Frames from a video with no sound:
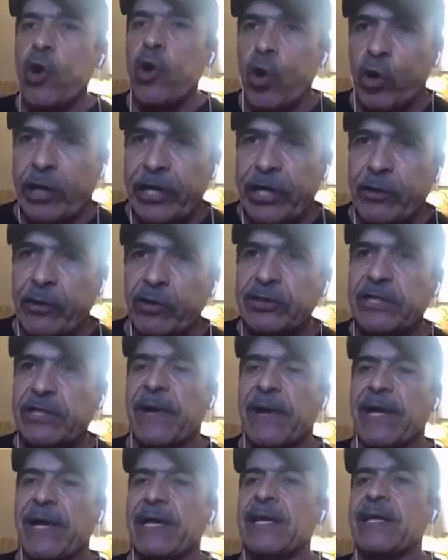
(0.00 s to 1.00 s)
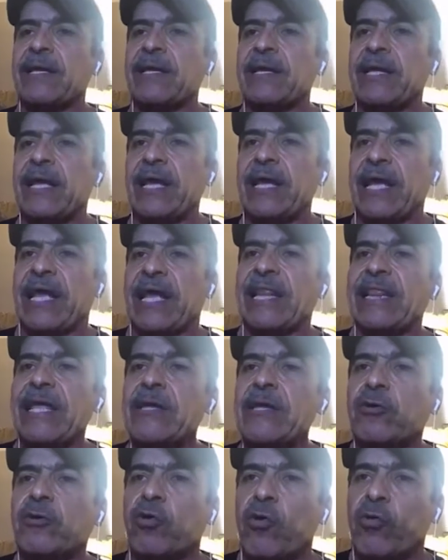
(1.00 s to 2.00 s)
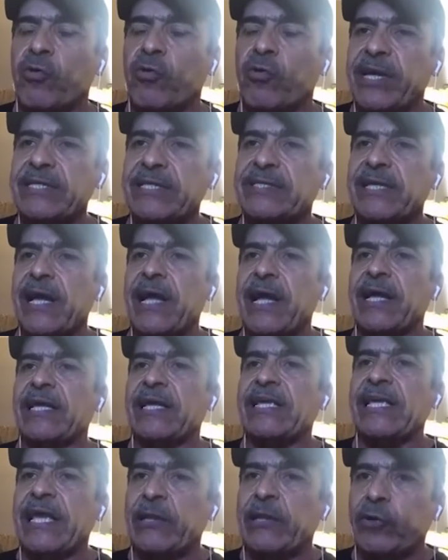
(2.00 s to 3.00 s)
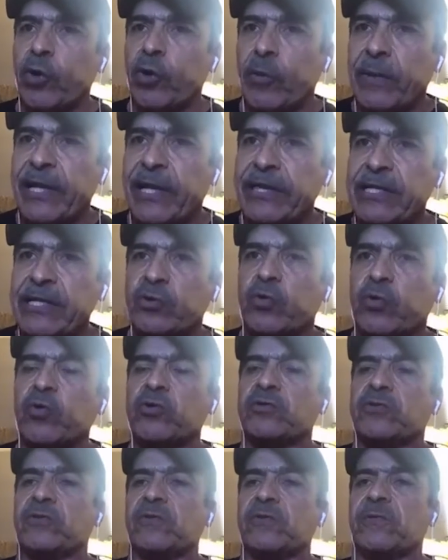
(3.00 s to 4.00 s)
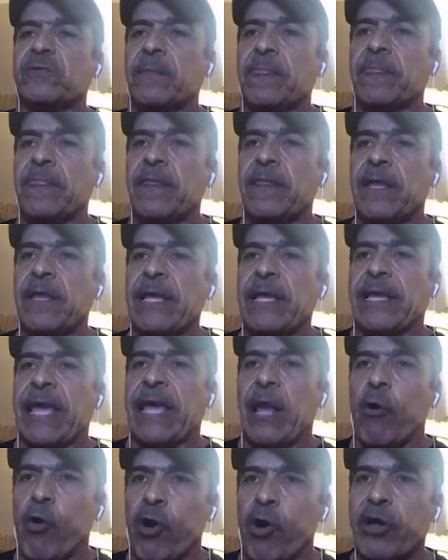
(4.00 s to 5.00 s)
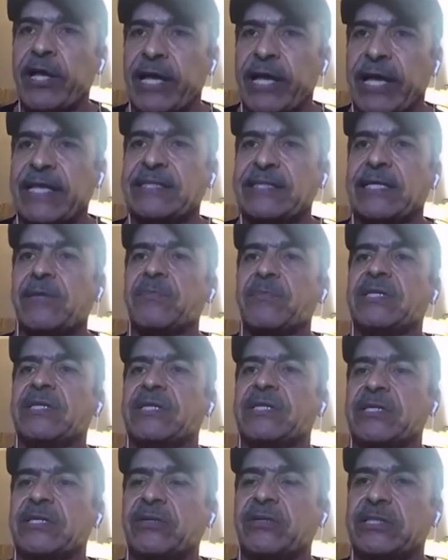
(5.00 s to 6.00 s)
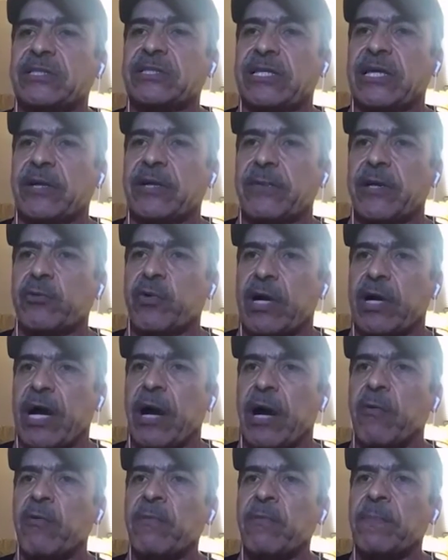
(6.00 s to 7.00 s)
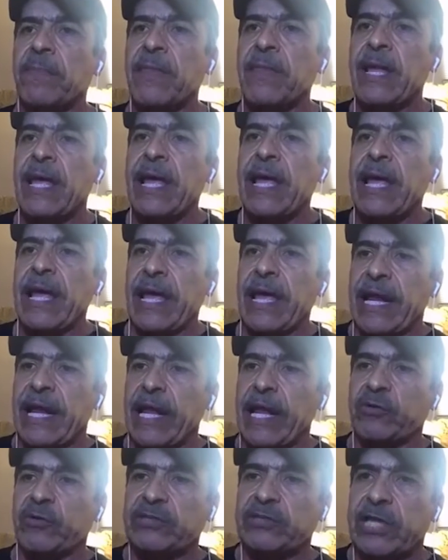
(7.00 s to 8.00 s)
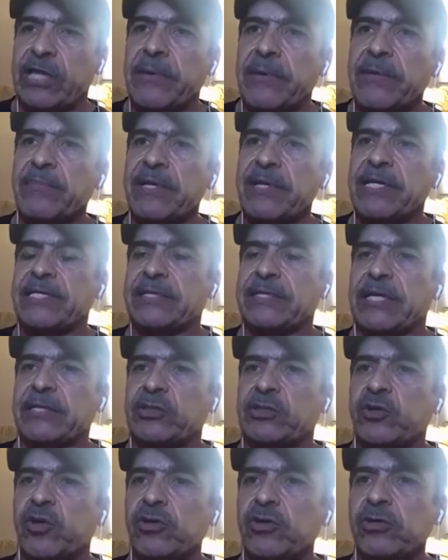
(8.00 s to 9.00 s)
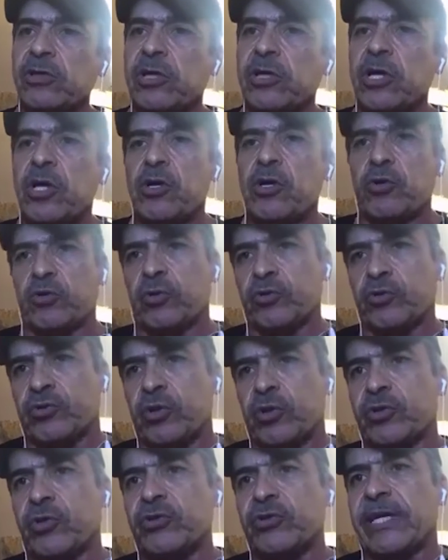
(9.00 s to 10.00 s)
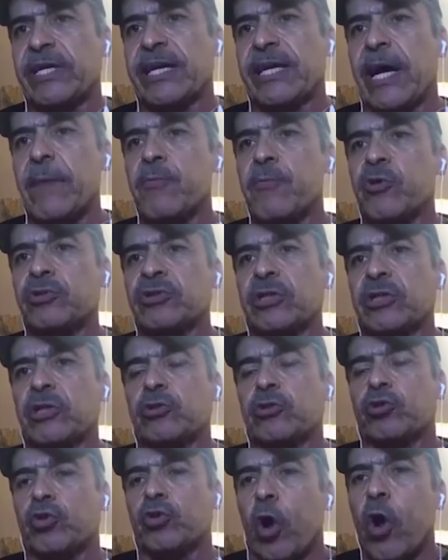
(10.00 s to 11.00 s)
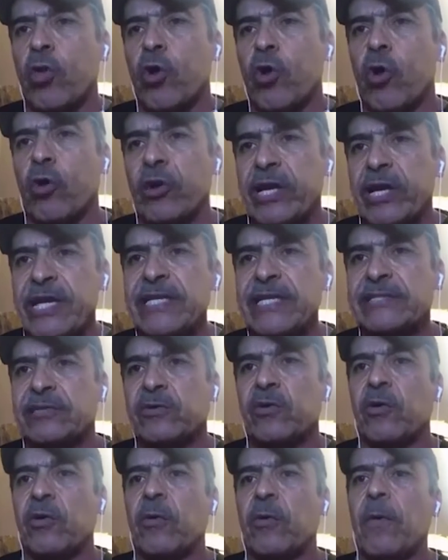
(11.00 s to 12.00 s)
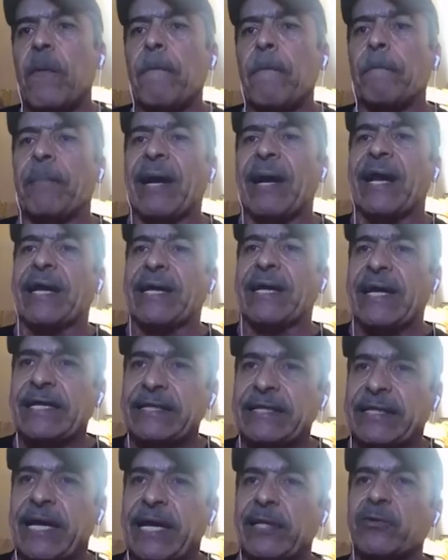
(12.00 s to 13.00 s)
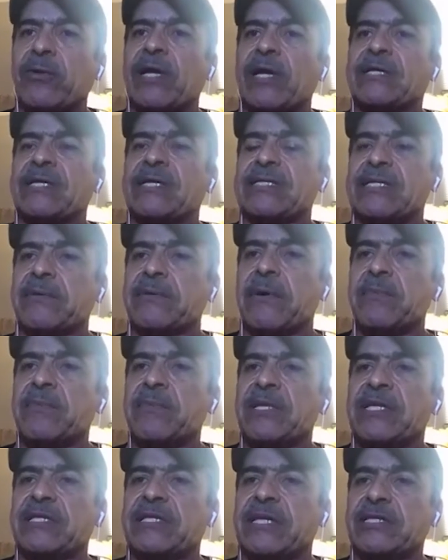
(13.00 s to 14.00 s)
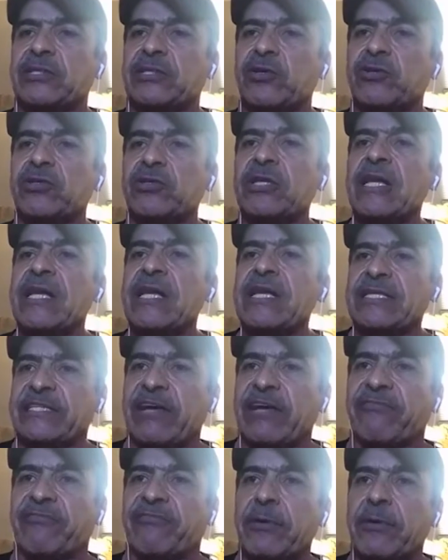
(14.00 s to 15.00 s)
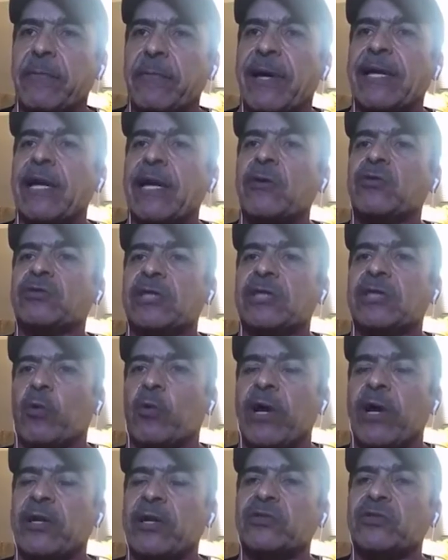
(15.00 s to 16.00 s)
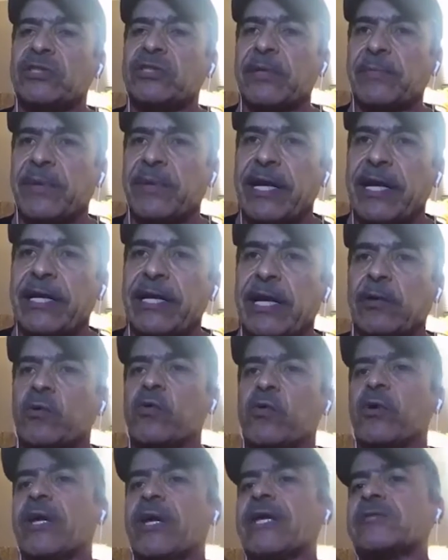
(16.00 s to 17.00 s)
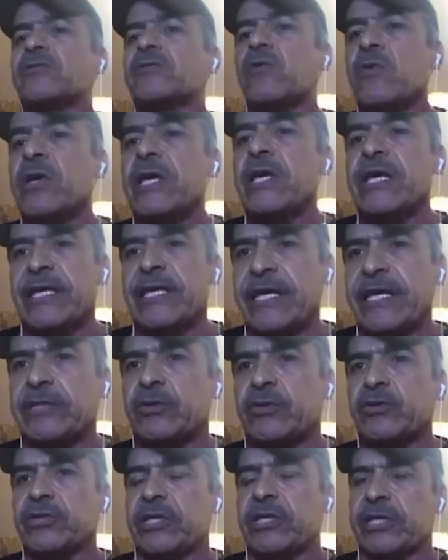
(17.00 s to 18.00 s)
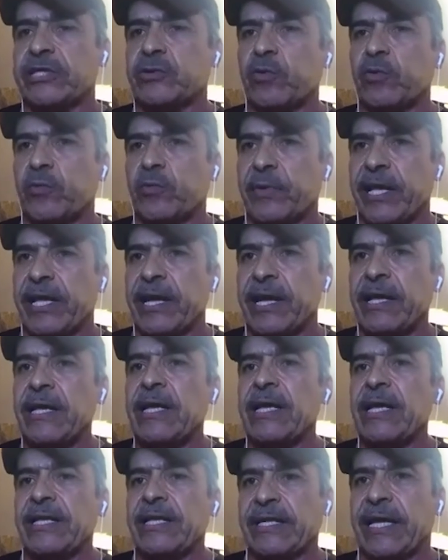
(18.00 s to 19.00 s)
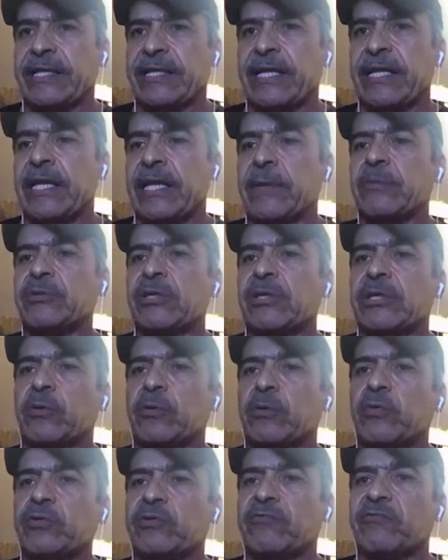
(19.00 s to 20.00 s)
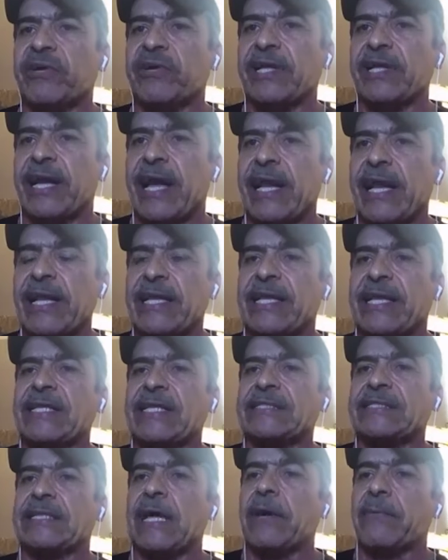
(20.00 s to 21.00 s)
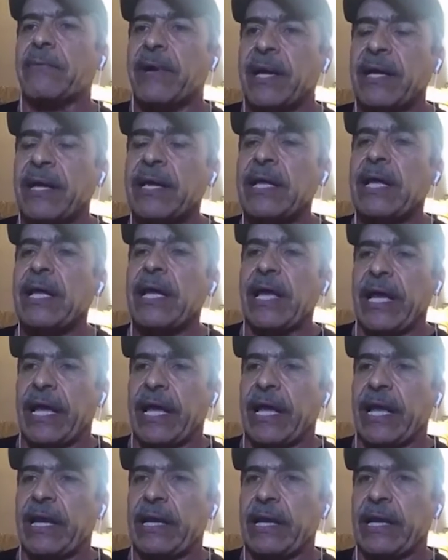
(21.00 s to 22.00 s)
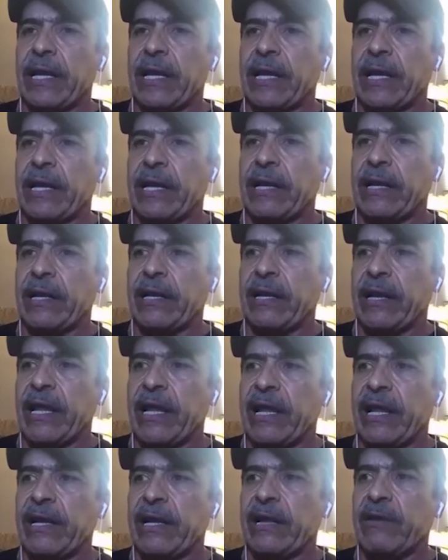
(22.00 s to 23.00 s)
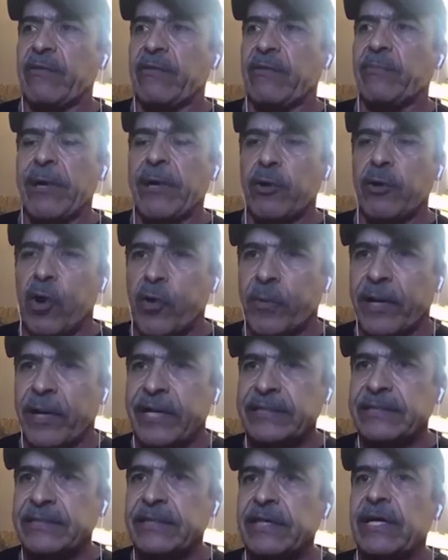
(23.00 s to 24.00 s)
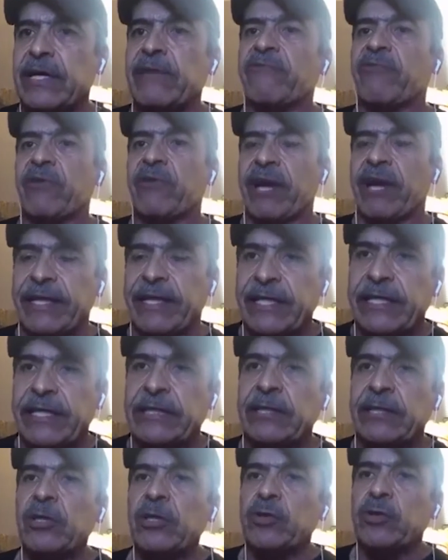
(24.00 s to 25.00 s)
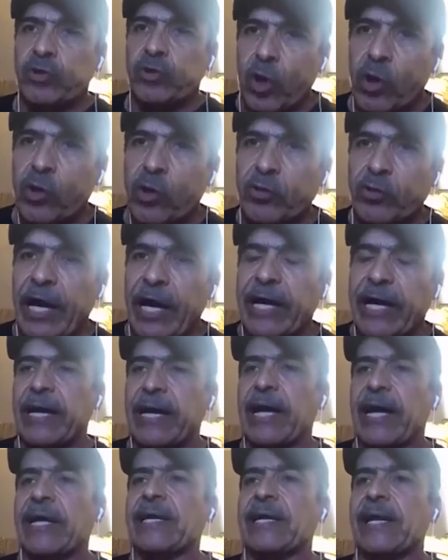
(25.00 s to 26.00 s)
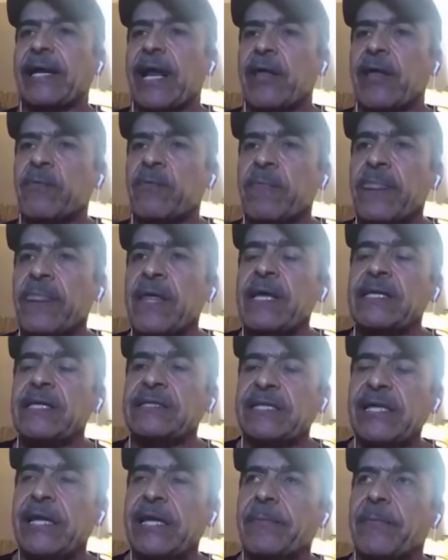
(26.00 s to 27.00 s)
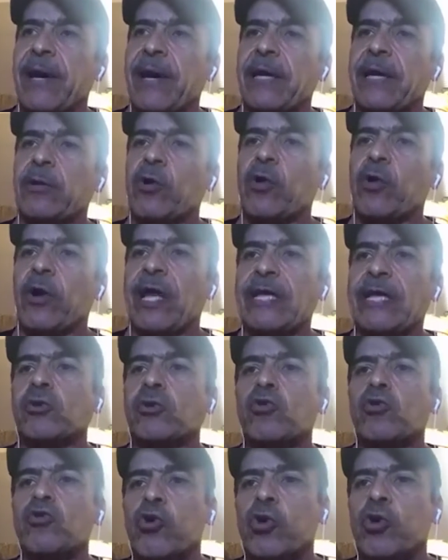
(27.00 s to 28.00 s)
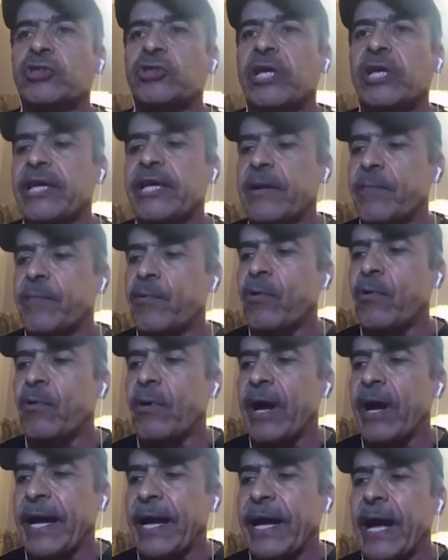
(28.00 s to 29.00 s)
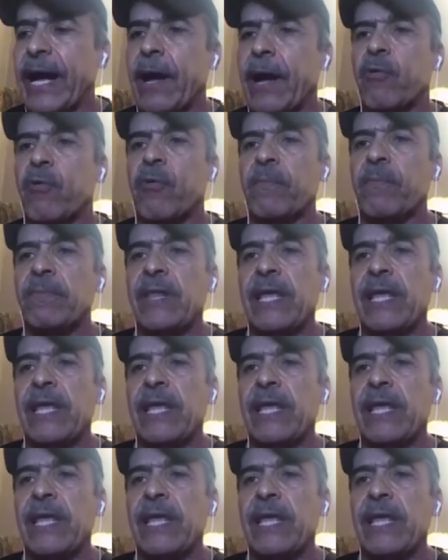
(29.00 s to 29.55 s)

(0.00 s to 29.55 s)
Lo que no se vale es la incongruencia y el doble discurso que hoy esta administración está llevando a cabo. En la doceava administración, nosotros dejamos todo listo para que entrando en la tercera administración se firmaran los acuerdos, se enviaran al Congreso y esto se resolviera. Ya teníamos el recurso federal, ya estaba el, el, el Banobras, Conadín, todo arreglado. Sin embargo, eso no se llevó a cabo.